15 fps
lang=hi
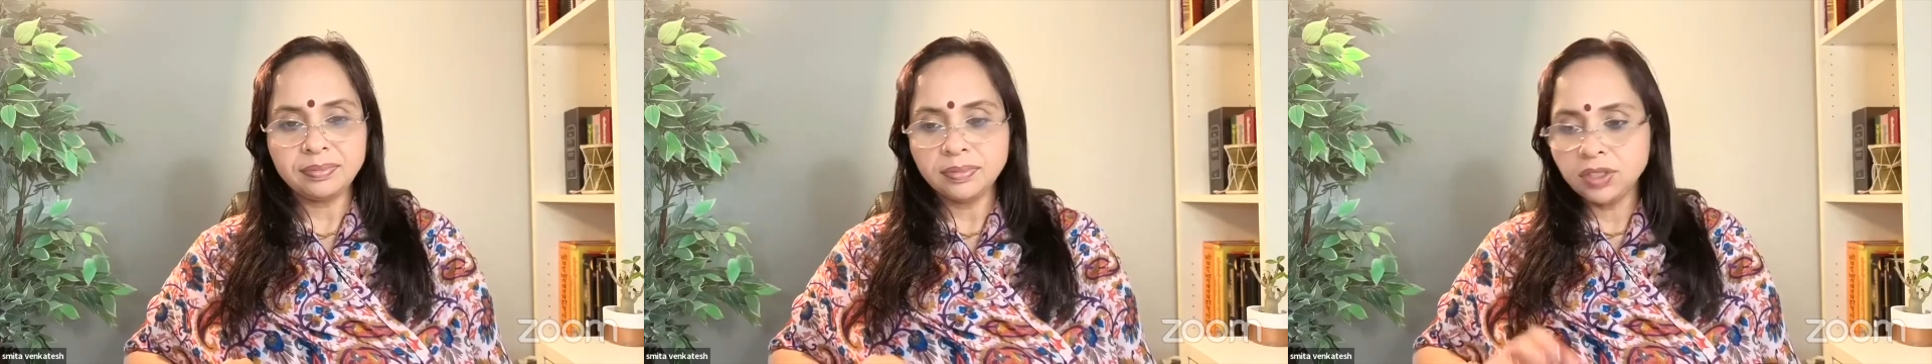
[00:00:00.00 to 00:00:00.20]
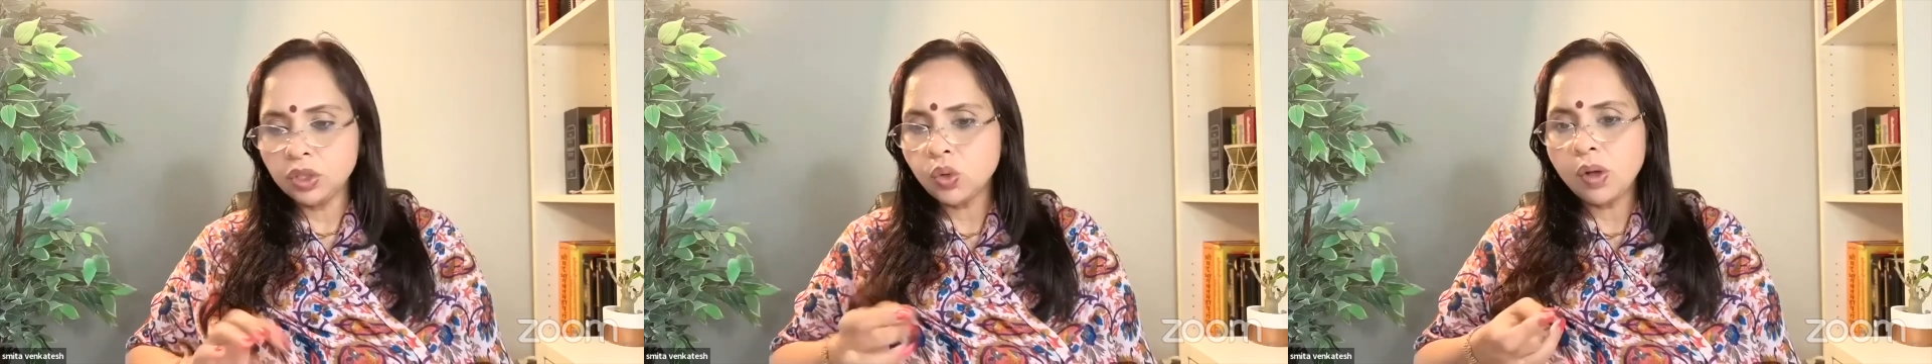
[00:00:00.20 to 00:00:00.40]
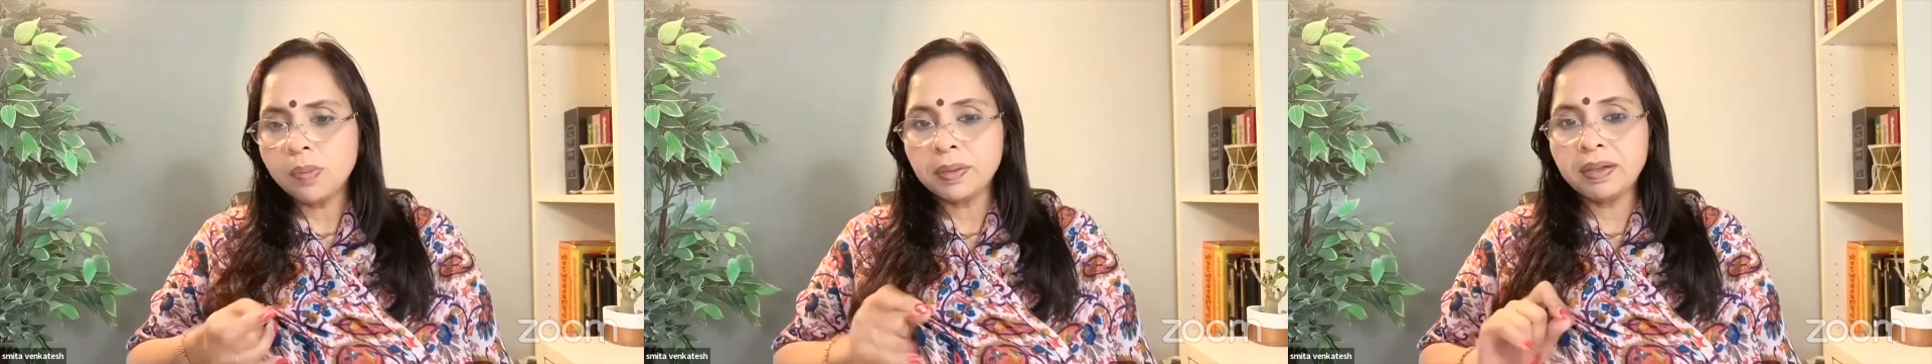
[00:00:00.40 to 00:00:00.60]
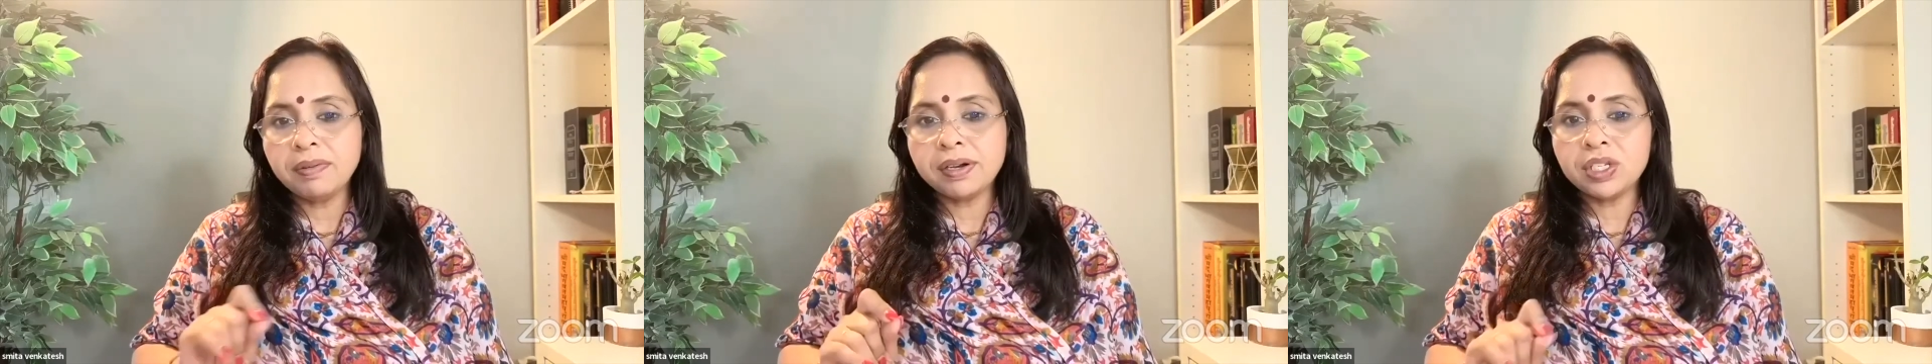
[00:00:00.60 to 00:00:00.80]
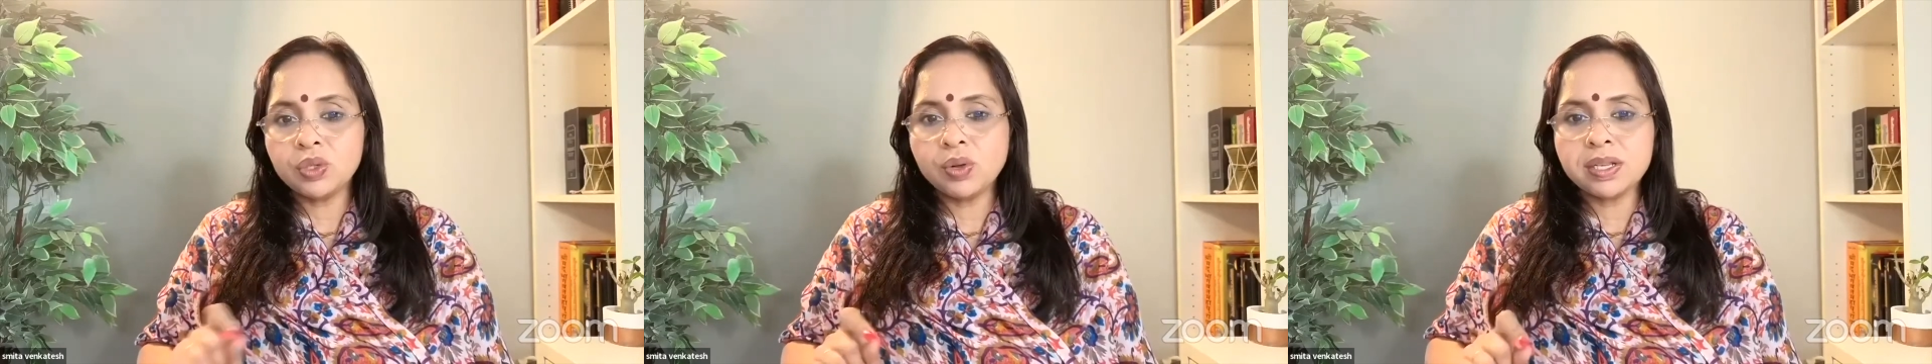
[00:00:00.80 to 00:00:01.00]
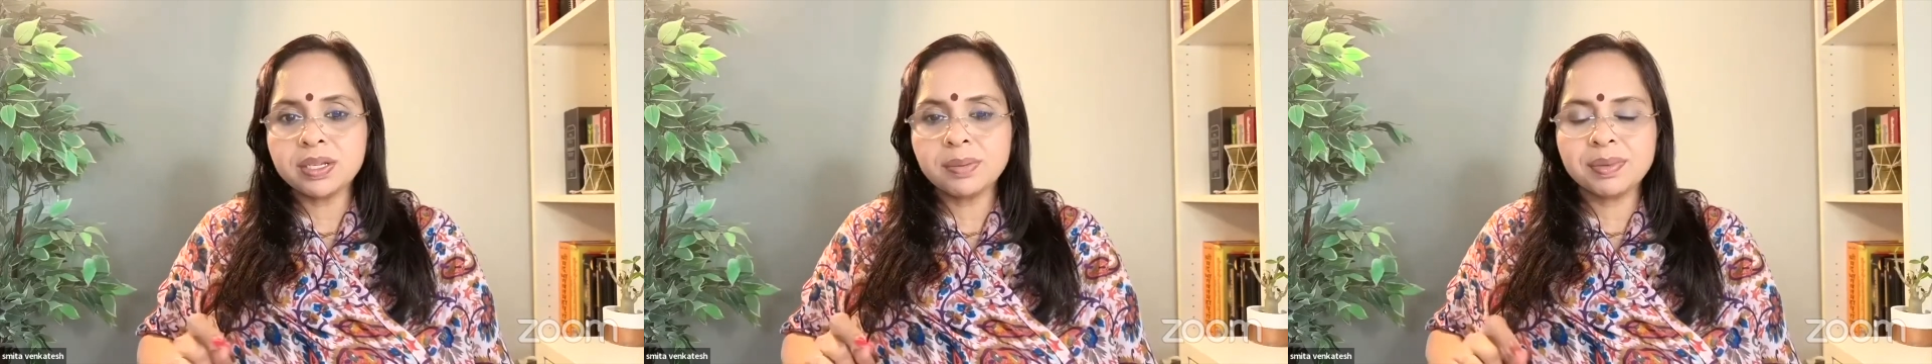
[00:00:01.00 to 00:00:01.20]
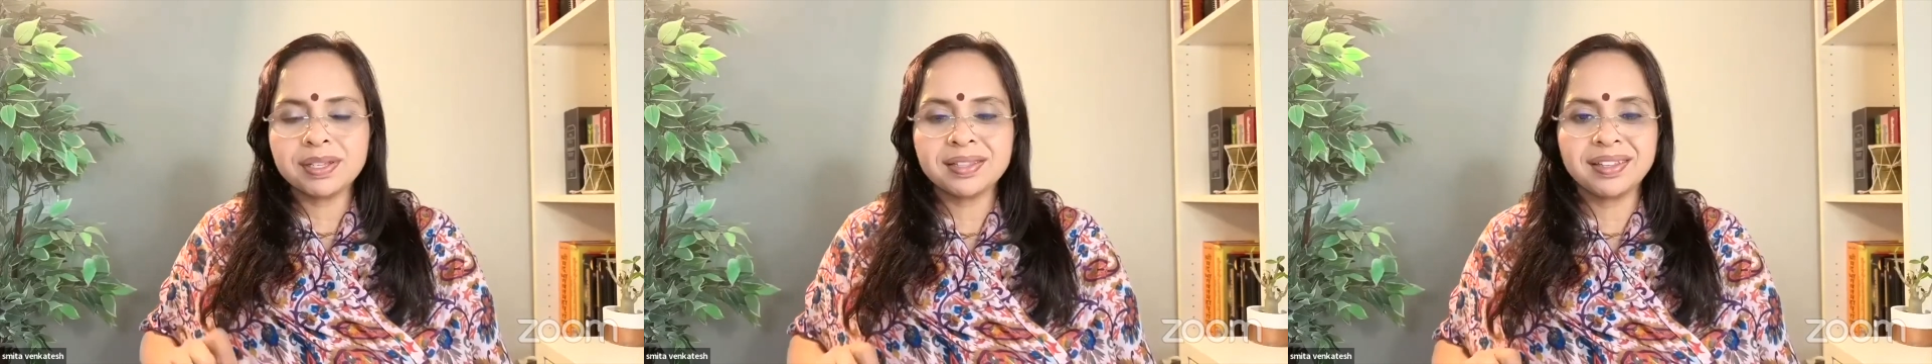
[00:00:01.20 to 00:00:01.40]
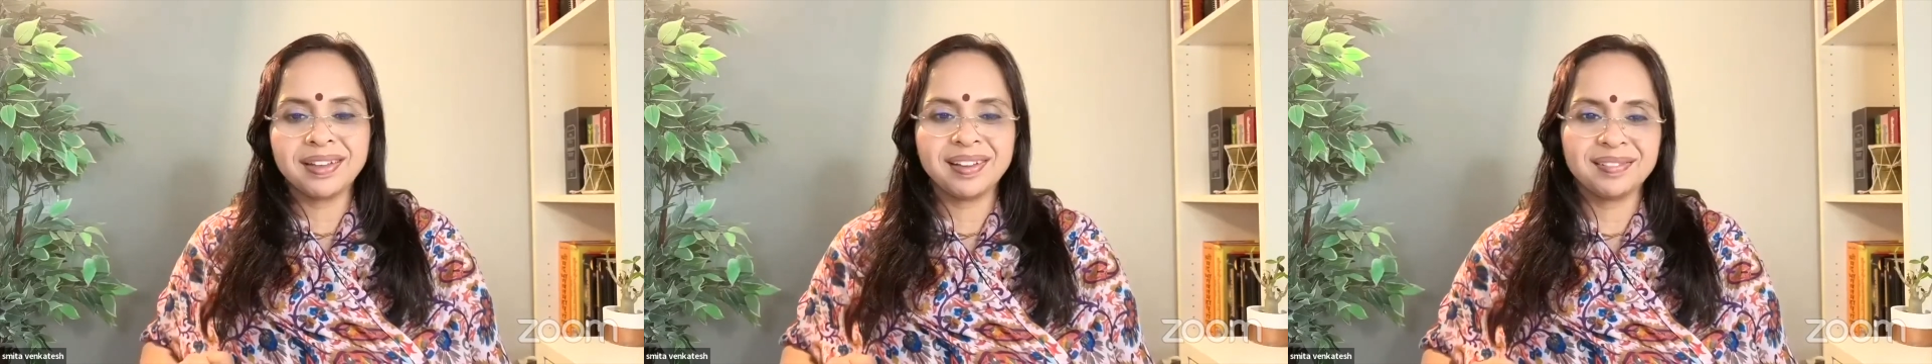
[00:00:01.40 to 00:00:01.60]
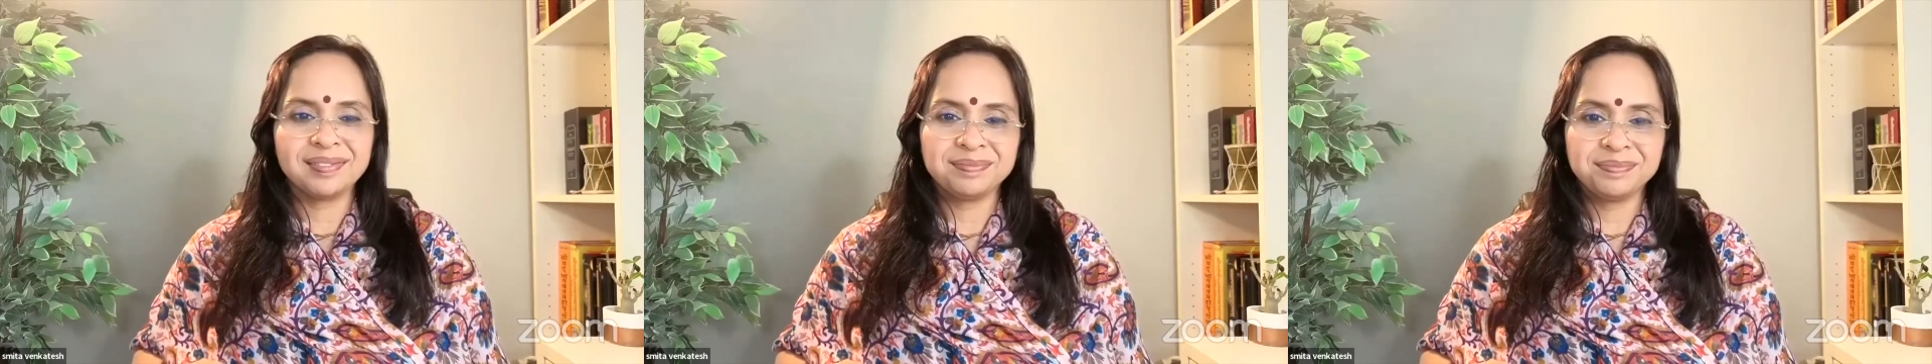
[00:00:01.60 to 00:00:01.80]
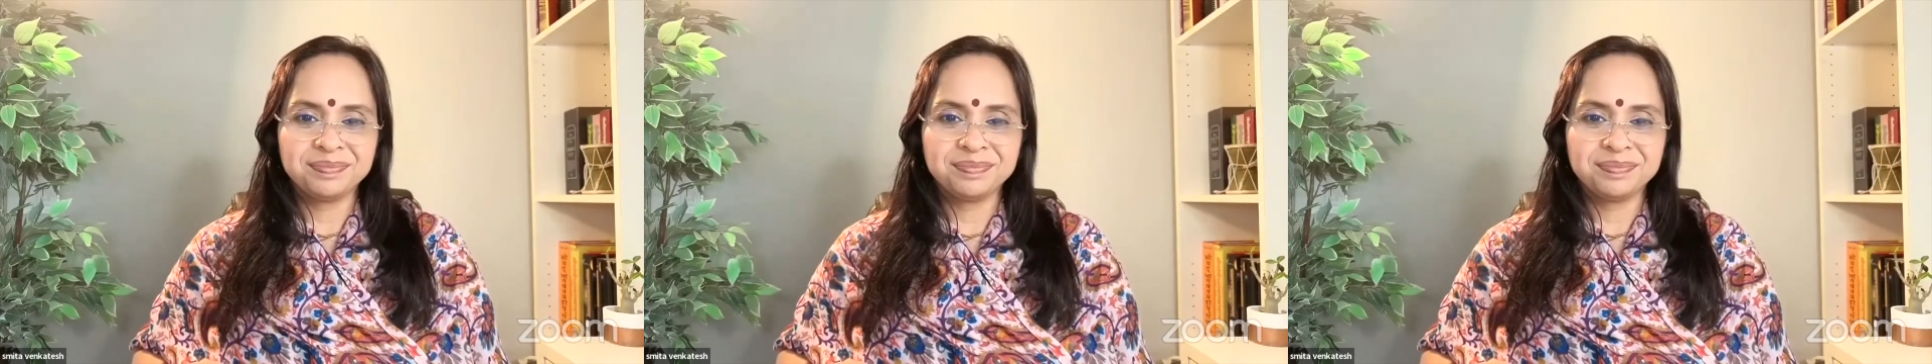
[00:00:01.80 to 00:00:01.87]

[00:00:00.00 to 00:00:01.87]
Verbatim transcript: जिसको हम केवल रिचुअल समझते हैं